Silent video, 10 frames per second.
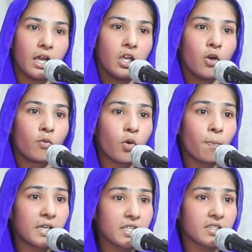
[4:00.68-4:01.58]
वो
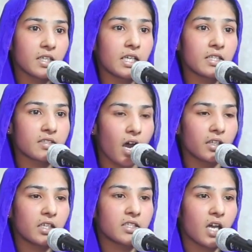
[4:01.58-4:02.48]
फिर से इंसान
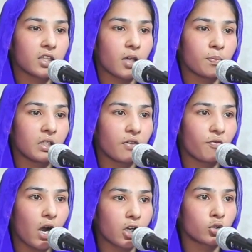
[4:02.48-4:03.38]
के साथ अपनी
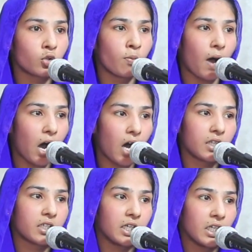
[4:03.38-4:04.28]
रफाकत को बहाल
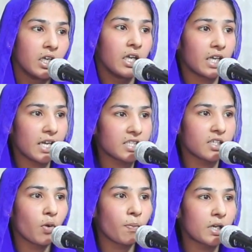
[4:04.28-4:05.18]
करी कैसे
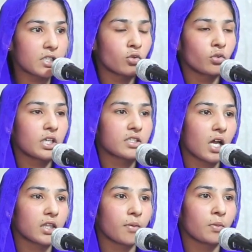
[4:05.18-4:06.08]
वो फिर से उनके
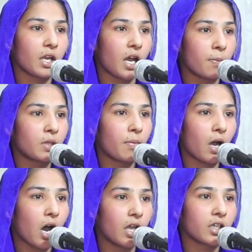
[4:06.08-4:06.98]
साथ अपना रबता
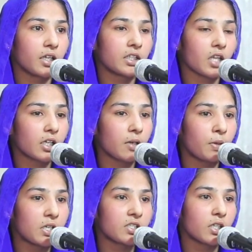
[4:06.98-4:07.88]
बहाल करी ताकि
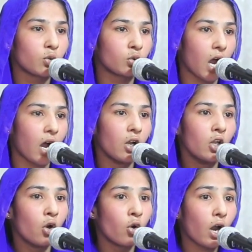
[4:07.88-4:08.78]
फिर से खुदा
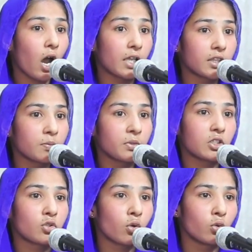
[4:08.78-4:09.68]
और आदम की
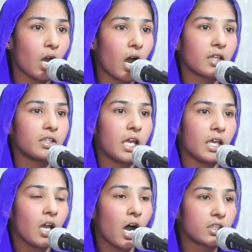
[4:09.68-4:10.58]
जो औलाद है
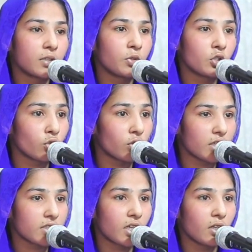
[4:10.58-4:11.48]
आदम की जो
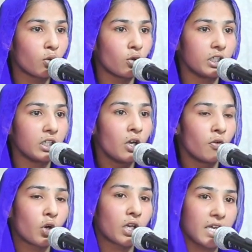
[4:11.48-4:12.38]
नस्ल होगी
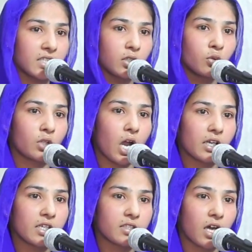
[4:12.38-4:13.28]
वो कैसे खुदा
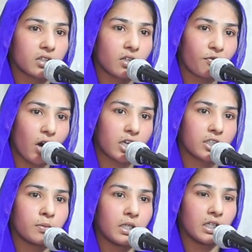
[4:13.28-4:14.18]
के साथ रफाकत
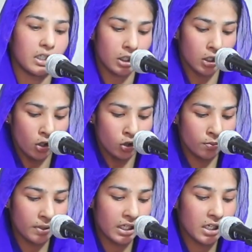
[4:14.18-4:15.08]
में रही तो
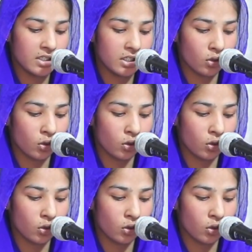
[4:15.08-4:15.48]
मेरी अजीज़ों